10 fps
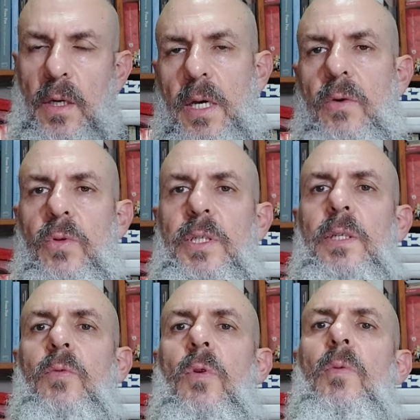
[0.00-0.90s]
é,
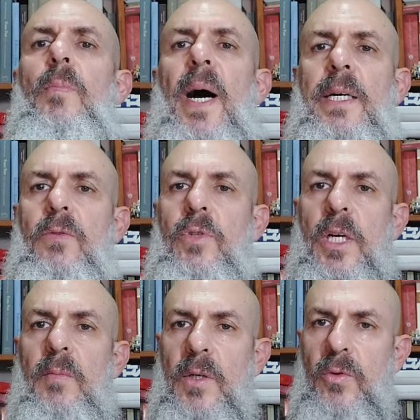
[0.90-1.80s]
conhecido como Pacto
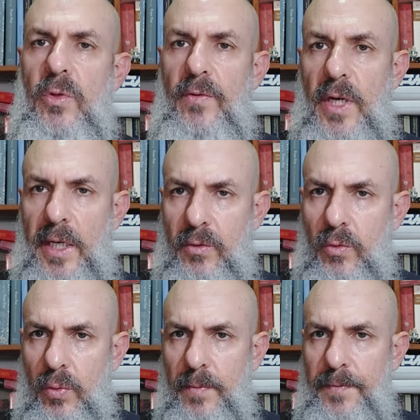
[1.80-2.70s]

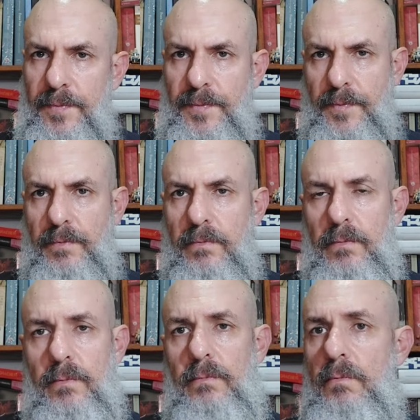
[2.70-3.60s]
Germano-Soviético,
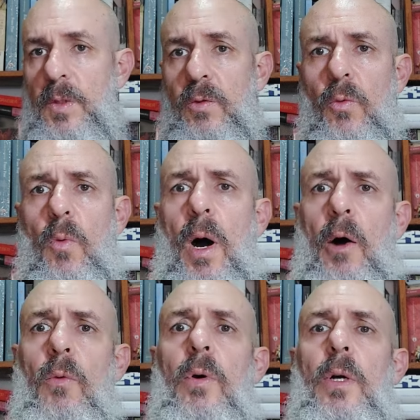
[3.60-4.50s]
no
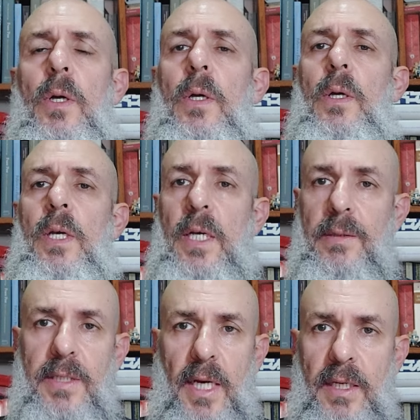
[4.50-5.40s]
qual
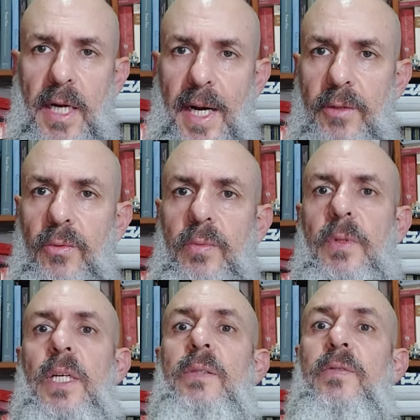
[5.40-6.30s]
eles se aliaram,
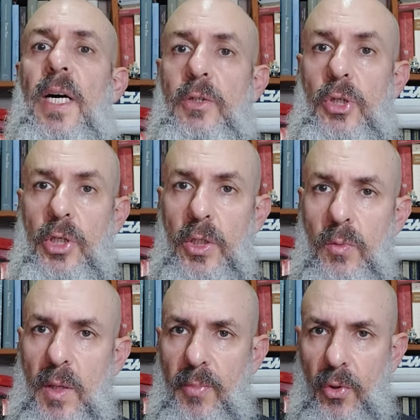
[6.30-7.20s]

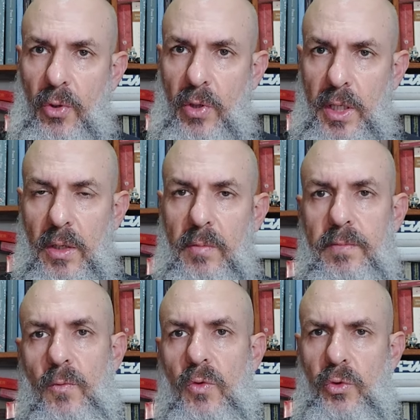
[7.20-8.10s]
invadiram a Polônia
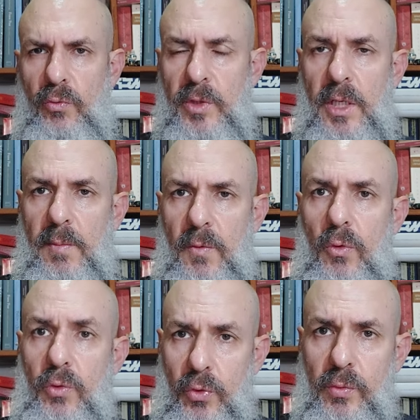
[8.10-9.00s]
conjunta,
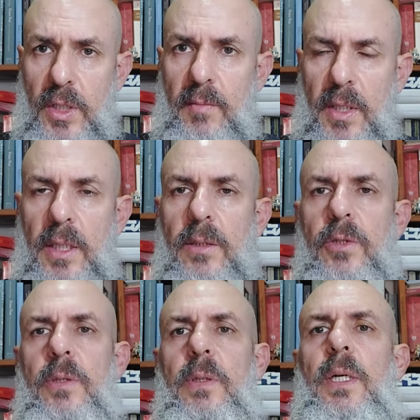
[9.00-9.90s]

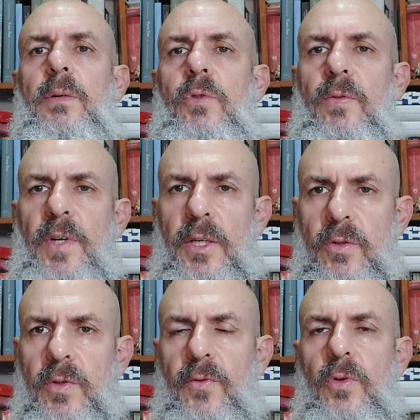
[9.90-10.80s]
conjuntamente. Tá? Os
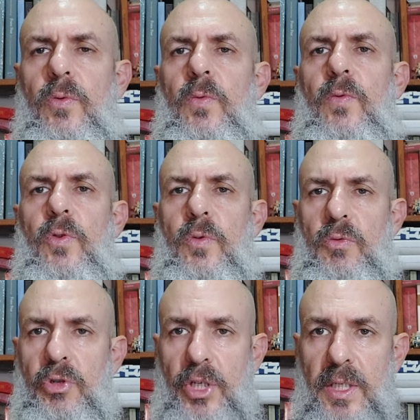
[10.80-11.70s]
soviéticos foram, foram
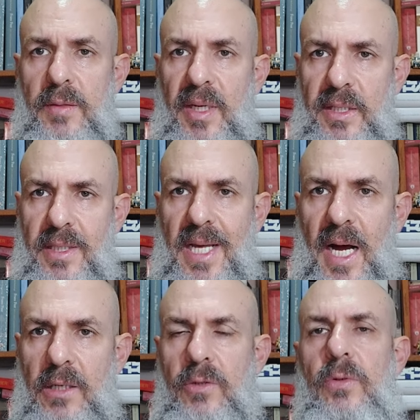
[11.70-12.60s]
uns dias mais
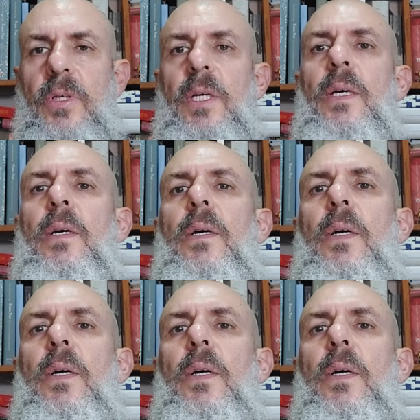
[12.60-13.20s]
tarde do que